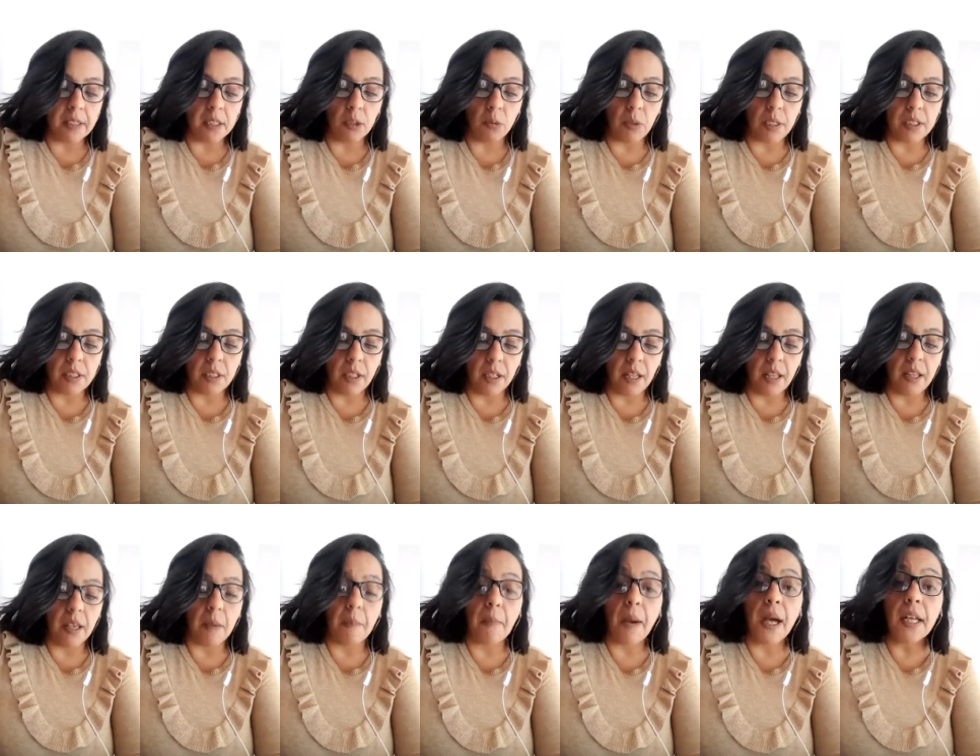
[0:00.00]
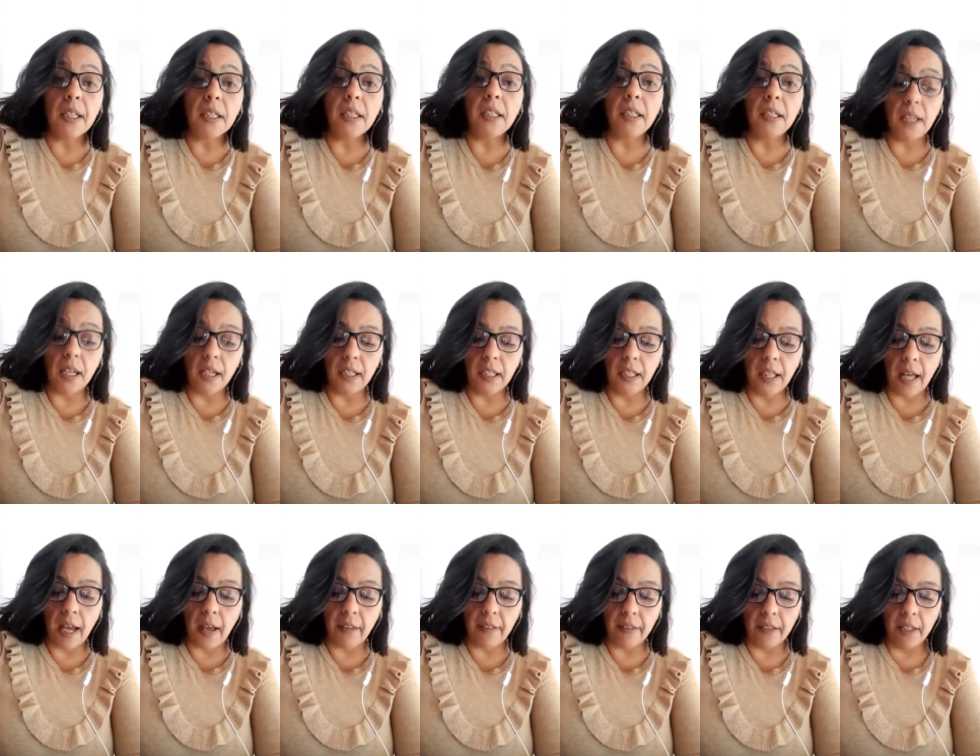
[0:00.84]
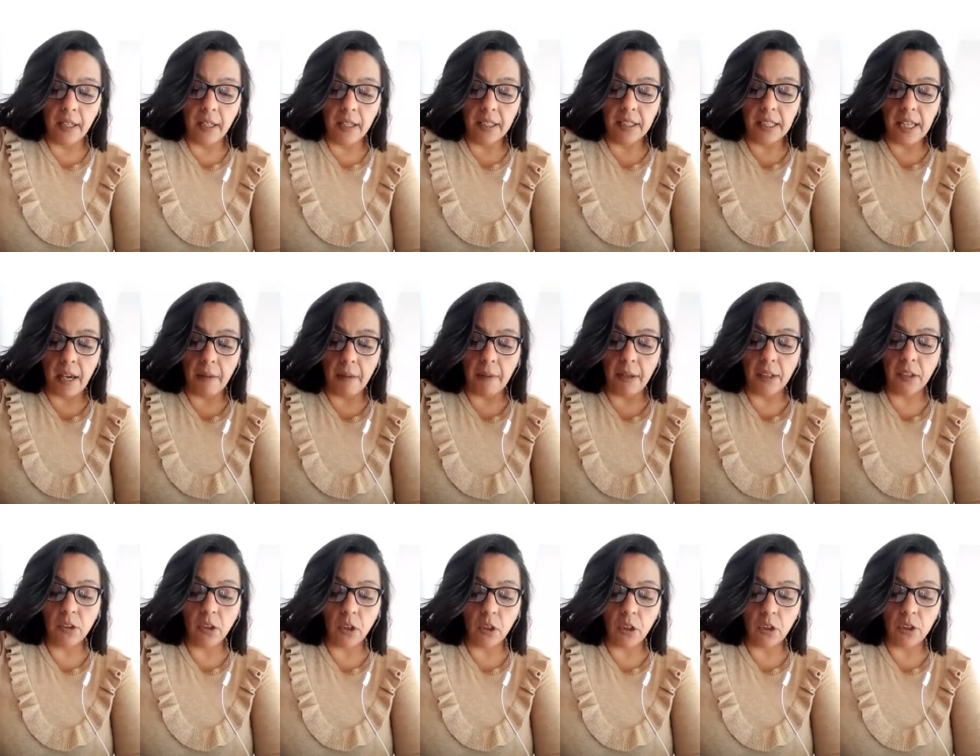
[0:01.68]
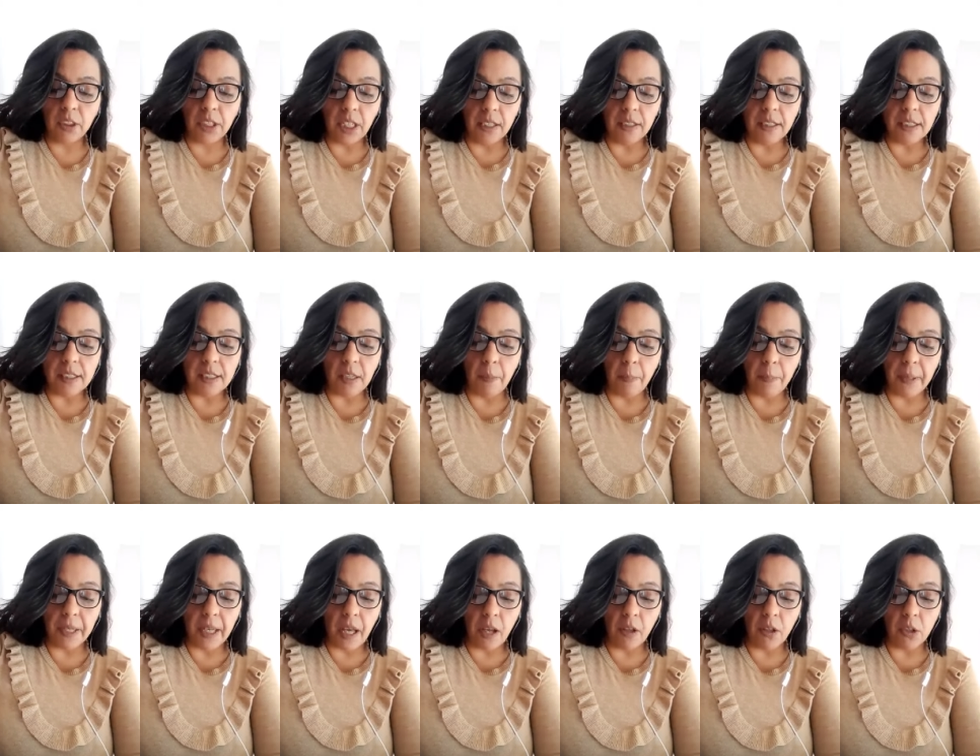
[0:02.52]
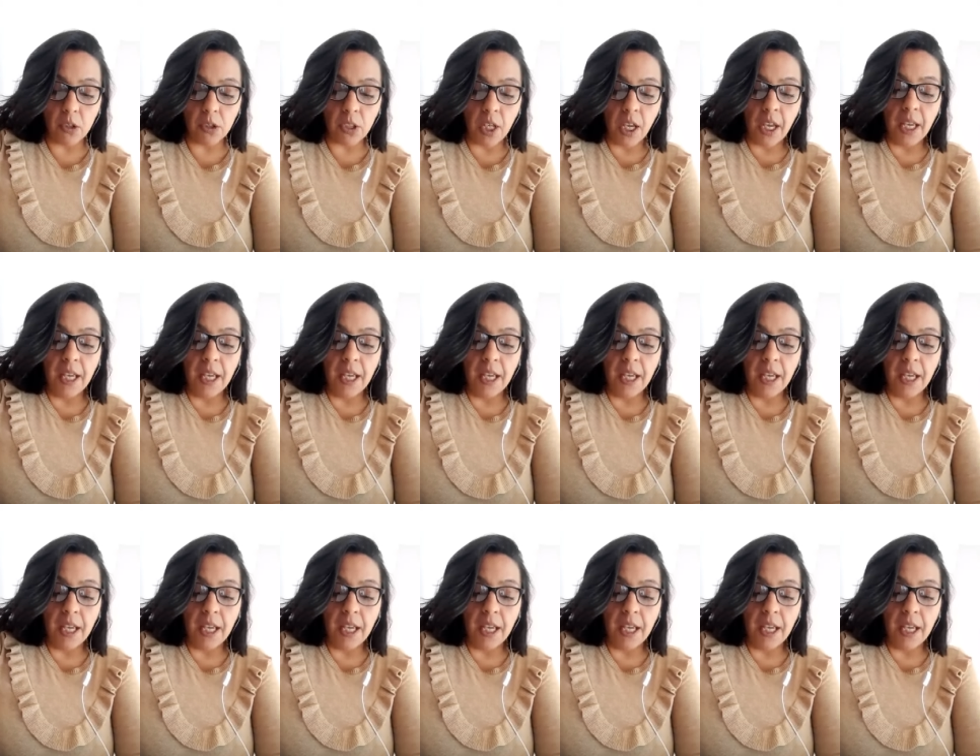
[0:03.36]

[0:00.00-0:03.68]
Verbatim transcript: situaciones de marginalidad y abandono tan desesperados